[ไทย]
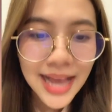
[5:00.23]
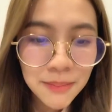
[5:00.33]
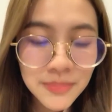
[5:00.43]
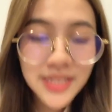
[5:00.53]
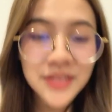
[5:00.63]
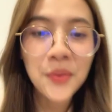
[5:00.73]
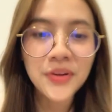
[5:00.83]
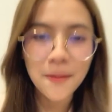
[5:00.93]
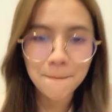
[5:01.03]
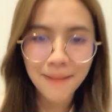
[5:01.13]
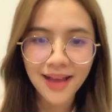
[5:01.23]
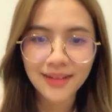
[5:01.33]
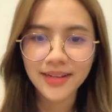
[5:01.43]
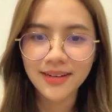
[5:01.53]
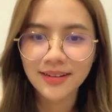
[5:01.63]
คำชะโนดก็ปัง
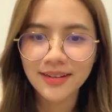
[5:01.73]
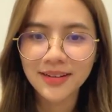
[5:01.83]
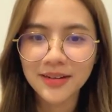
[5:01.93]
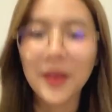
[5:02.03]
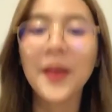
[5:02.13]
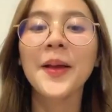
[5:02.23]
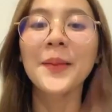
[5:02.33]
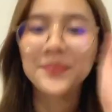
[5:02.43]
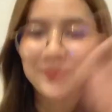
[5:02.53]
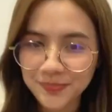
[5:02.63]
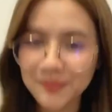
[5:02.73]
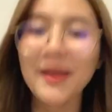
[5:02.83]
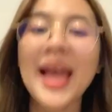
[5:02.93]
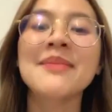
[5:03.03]
เนอไป